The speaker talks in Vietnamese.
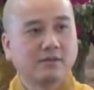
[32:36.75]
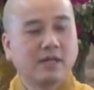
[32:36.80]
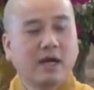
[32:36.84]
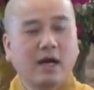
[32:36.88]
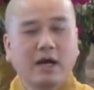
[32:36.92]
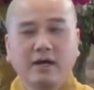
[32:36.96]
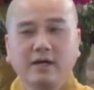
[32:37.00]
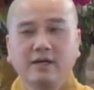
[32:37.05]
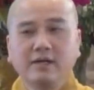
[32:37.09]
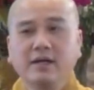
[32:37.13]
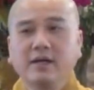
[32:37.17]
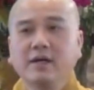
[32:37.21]

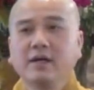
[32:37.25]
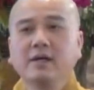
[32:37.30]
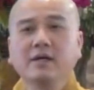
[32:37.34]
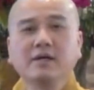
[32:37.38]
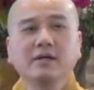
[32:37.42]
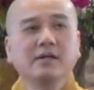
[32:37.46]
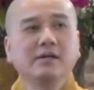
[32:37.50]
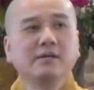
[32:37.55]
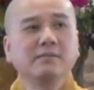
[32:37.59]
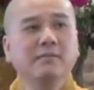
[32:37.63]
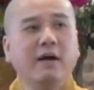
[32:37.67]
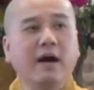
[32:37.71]
trời
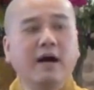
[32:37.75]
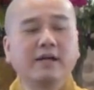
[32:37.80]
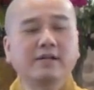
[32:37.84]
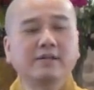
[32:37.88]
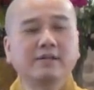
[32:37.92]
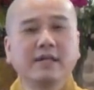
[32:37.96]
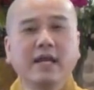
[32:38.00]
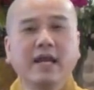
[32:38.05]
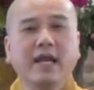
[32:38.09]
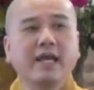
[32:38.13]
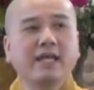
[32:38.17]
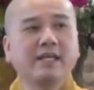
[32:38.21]
ơi mệt
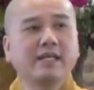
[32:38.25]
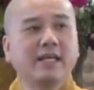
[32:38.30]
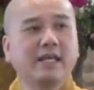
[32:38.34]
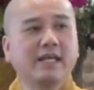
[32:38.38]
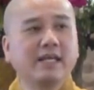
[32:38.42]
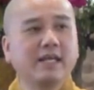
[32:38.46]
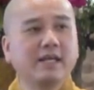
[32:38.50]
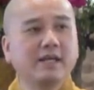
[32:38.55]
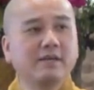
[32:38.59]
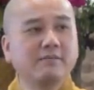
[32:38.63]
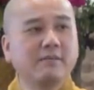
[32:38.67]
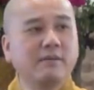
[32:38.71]
ghê
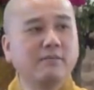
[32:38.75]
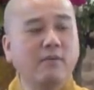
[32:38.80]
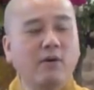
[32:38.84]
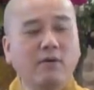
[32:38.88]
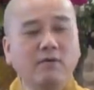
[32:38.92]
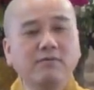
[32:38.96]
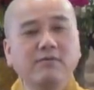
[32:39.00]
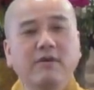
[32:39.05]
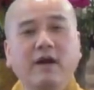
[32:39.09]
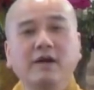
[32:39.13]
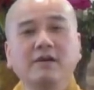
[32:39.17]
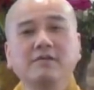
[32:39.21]
vậy đó mà
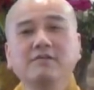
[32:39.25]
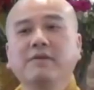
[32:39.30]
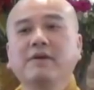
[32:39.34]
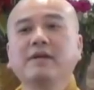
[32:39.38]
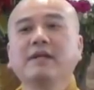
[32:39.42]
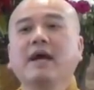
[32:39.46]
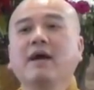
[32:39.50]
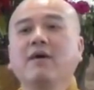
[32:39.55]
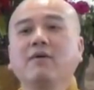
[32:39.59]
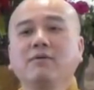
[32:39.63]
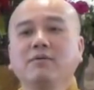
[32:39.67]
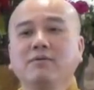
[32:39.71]
bổn phận
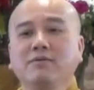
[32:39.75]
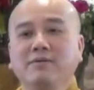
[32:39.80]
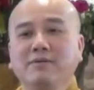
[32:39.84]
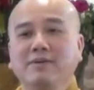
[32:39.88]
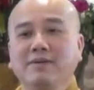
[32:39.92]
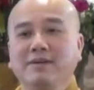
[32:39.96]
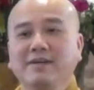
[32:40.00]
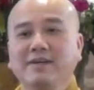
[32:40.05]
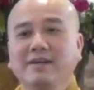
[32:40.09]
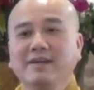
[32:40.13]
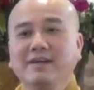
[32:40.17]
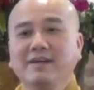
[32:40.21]
phải nấu
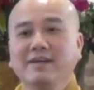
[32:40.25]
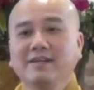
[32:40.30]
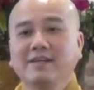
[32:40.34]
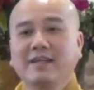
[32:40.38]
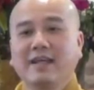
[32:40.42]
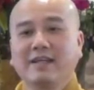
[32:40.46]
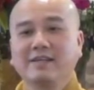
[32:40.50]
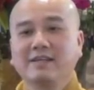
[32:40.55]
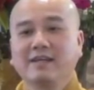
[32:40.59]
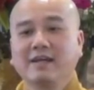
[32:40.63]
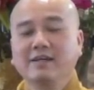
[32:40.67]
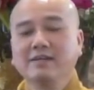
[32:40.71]

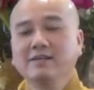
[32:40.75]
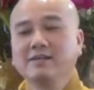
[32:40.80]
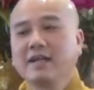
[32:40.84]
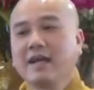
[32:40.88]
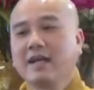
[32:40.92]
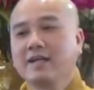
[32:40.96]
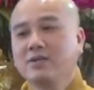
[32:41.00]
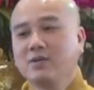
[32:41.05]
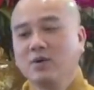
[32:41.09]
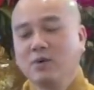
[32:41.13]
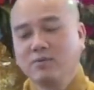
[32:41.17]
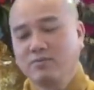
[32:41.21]
thành thử
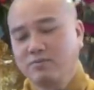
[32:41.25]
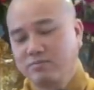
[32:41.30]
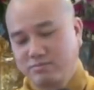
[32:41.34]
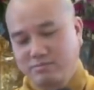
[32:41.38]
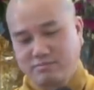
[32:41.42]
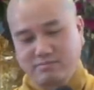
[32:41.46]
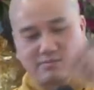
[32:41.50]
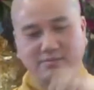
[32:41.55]
ra dục